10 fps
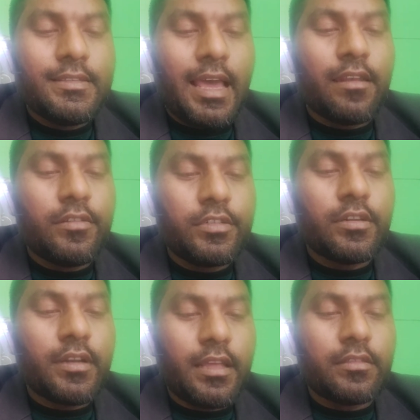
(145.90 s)
জালনোট
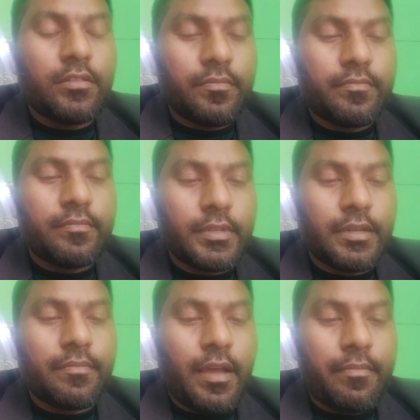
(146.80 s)
সংক্রান্ত
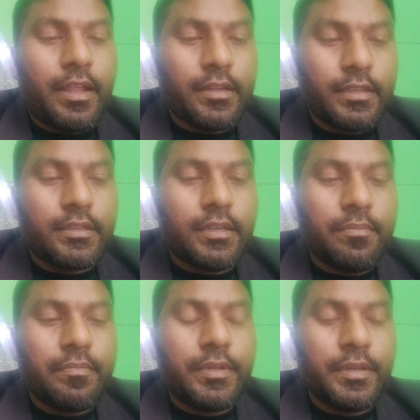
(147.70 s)
মামলার ক্ষেত্রে
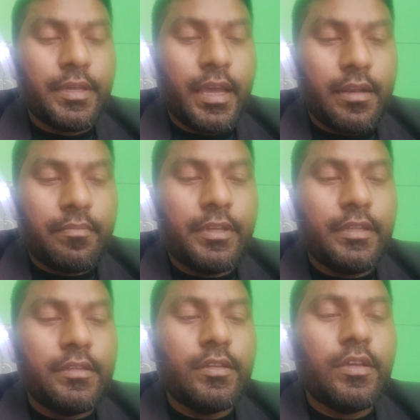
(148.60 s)
পিআরবি
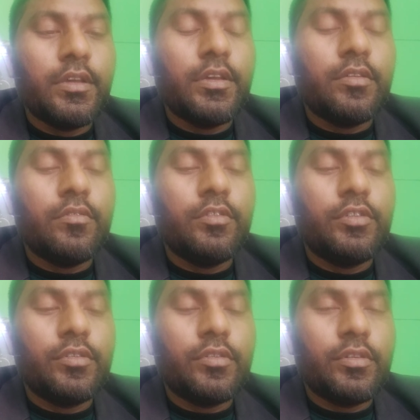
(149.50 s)

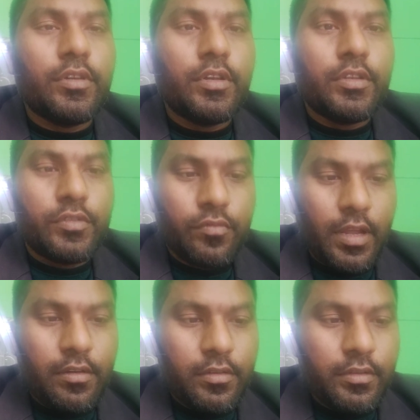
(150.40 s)
দুইশো
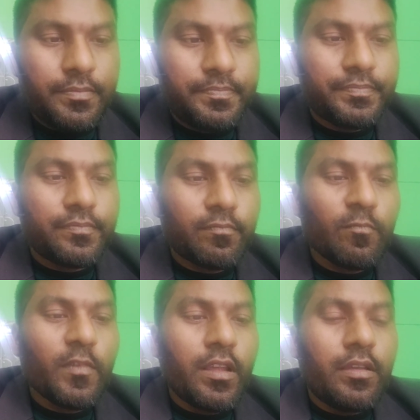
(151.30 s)
চুয়ান্ন
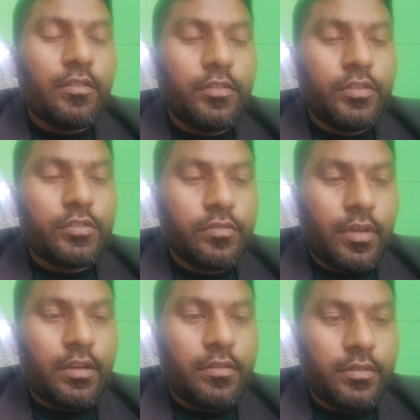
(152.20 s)
দুইশো
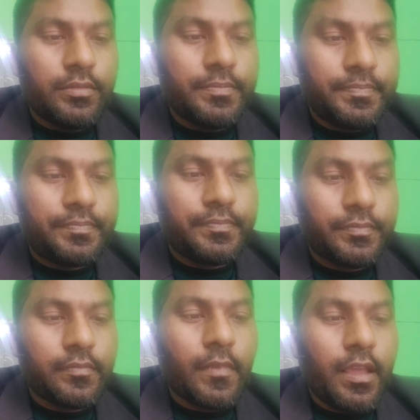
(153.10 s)
চুয়ান্ন
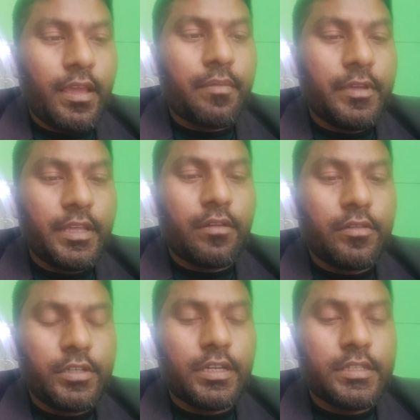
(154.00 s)
এর বিধান
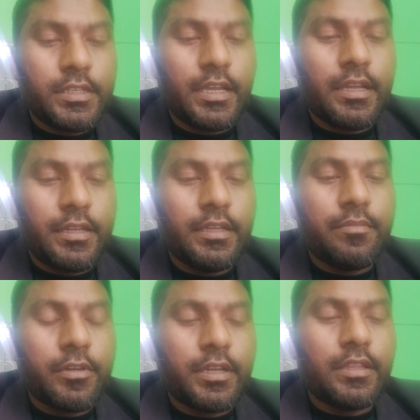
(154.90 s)
অনুসারে সিআইডি
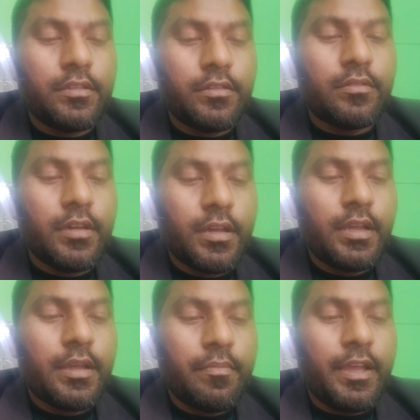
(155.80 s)
এবং কেন্দ্রীয়
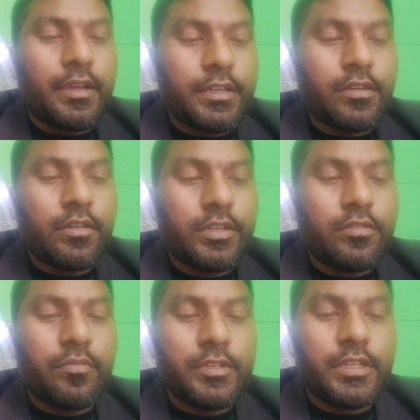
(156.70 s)
ব্যাংকের সংশ্লিষ্ট
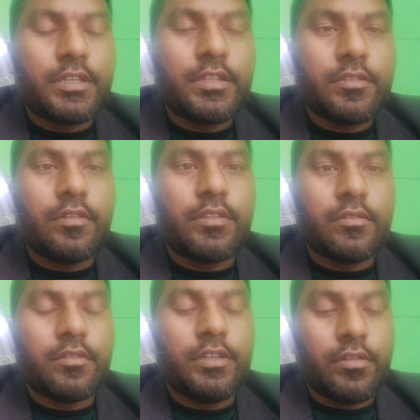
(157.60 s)
অফিসের সাথে
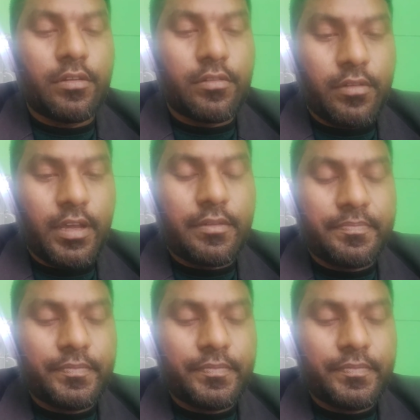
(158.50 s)
যোগাযোগ করে সংগ্রহ করা